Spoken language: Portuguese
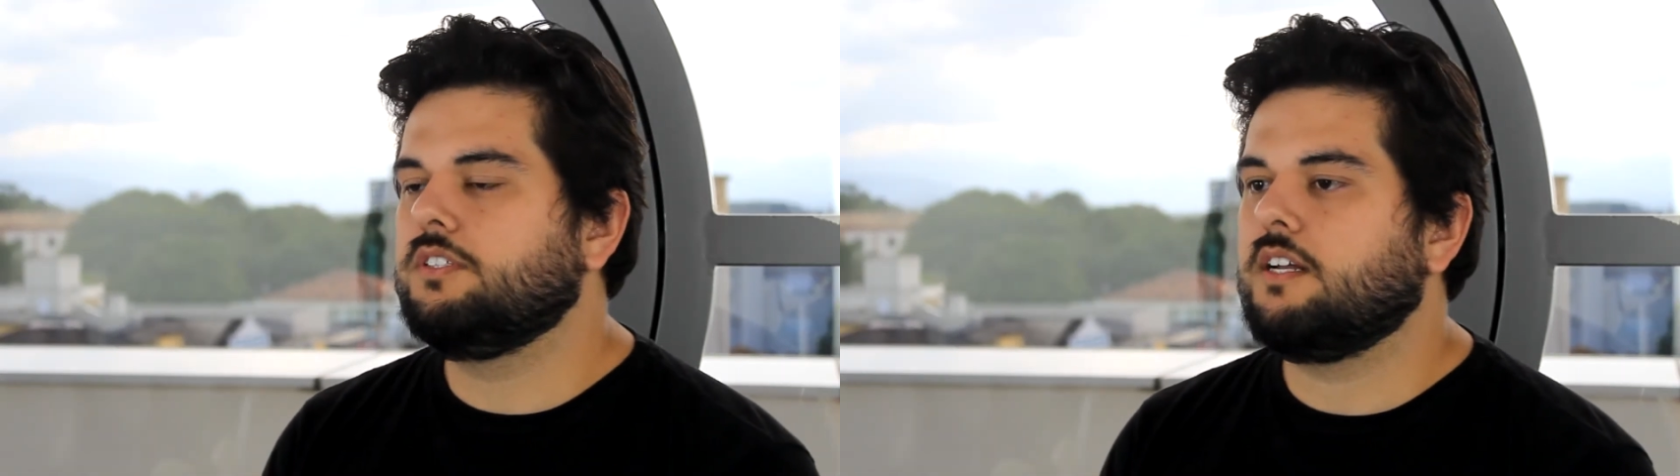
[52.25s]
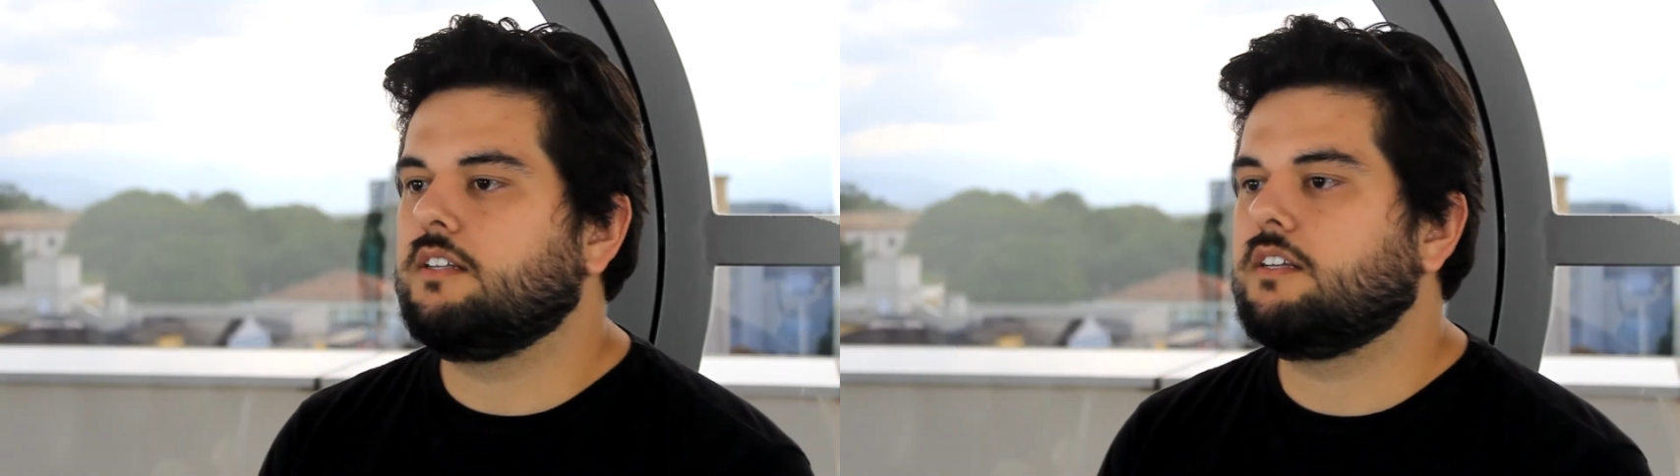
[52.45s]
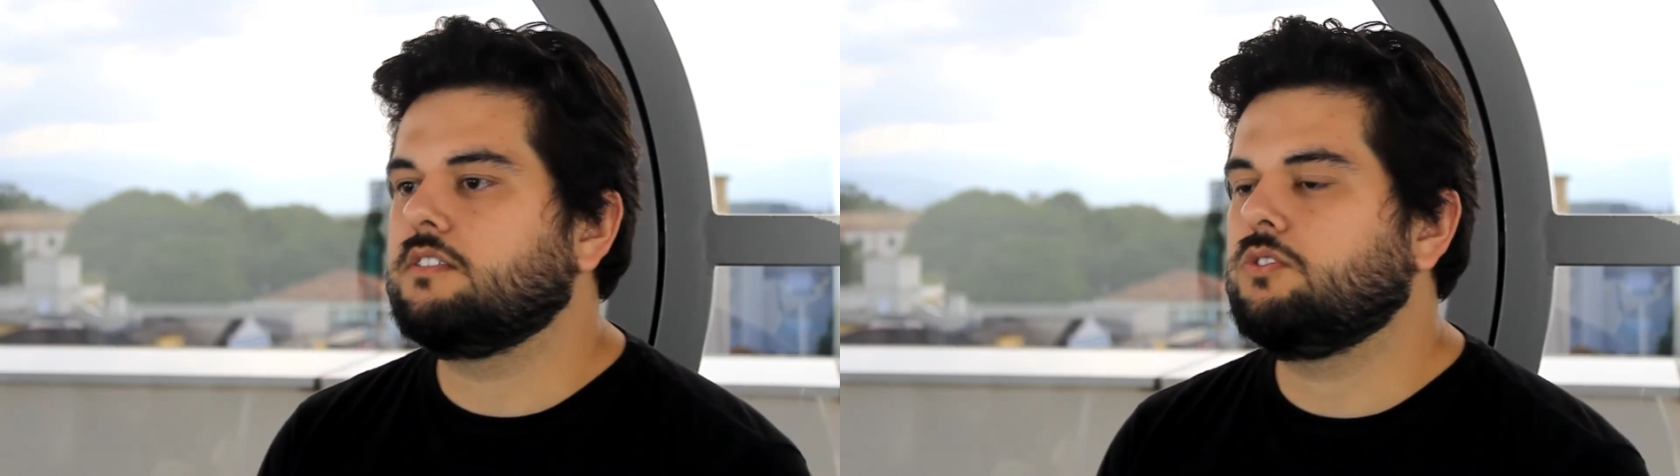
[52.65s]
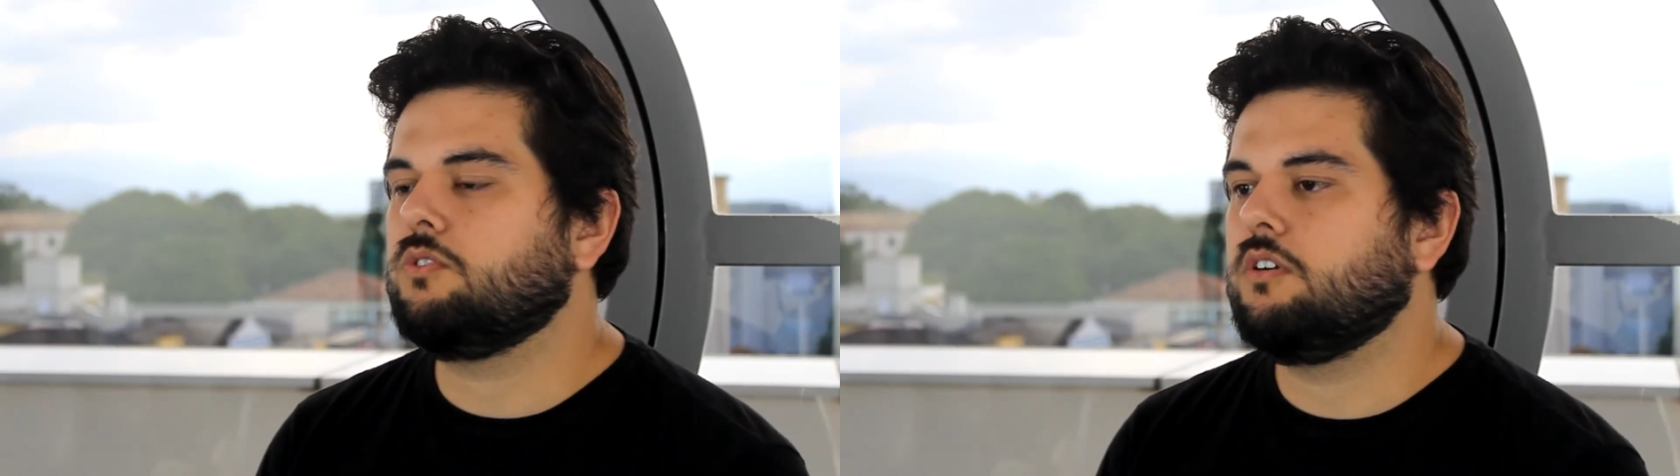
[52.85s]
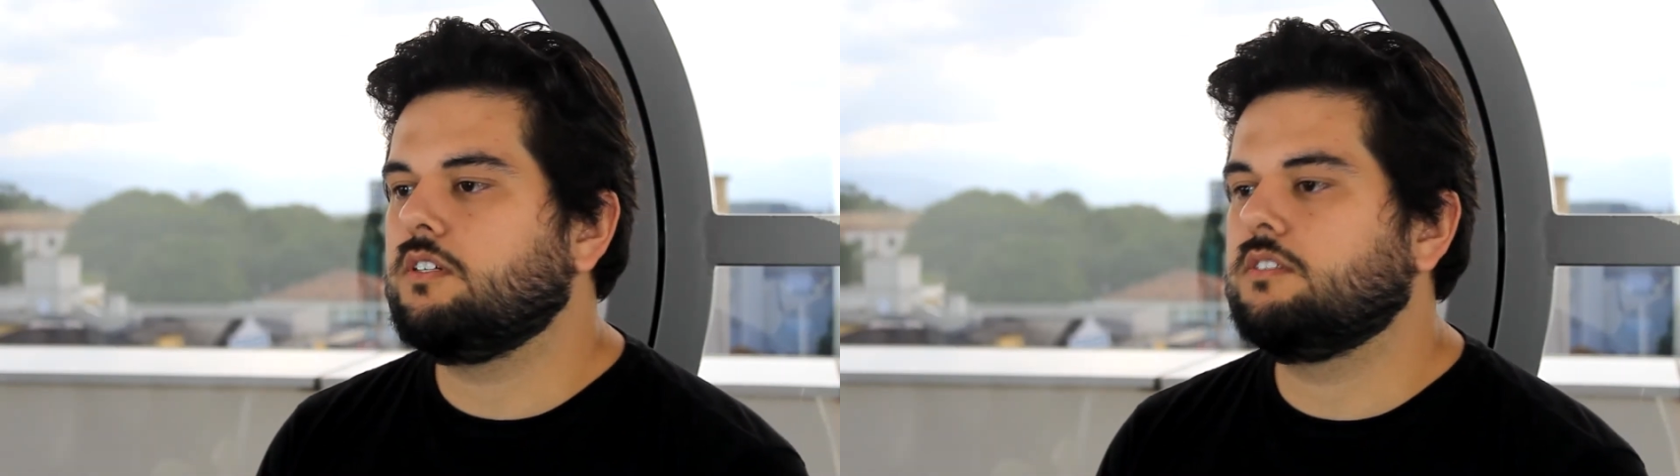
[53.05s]
na, nas
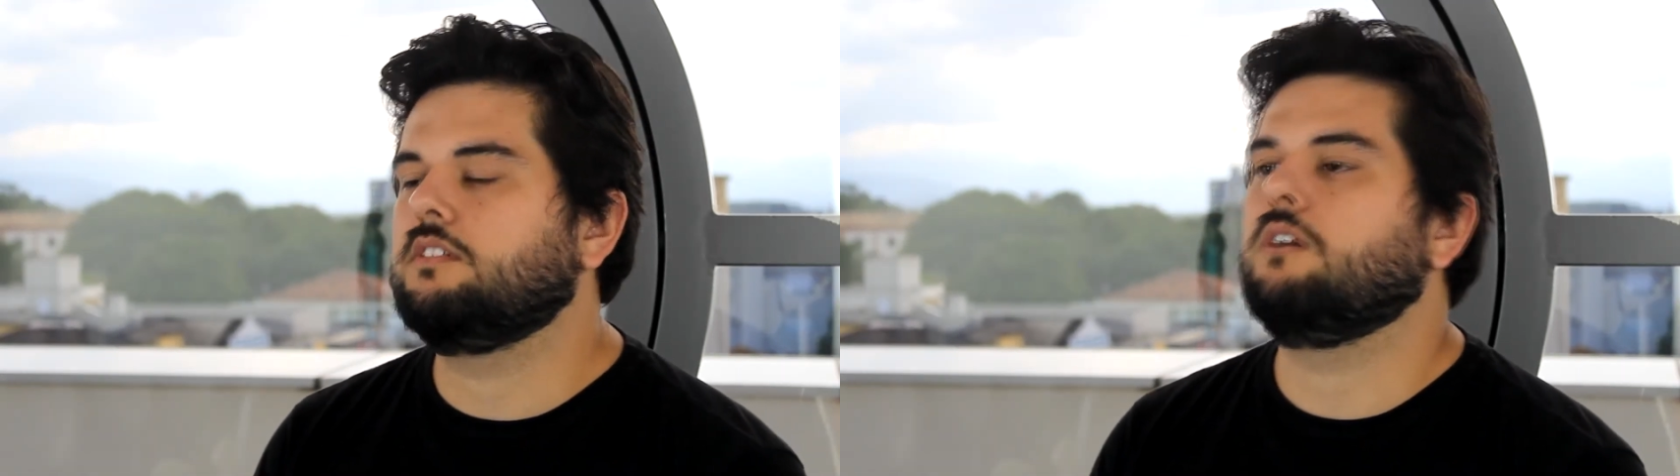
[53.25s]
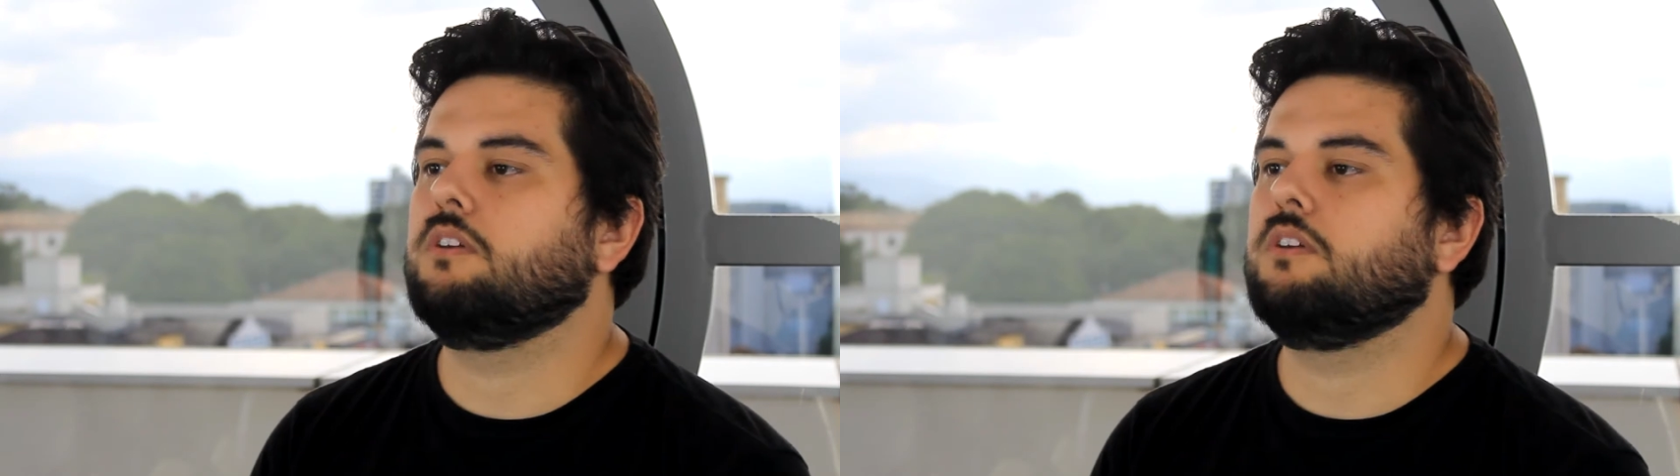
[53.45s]
escolas e tal,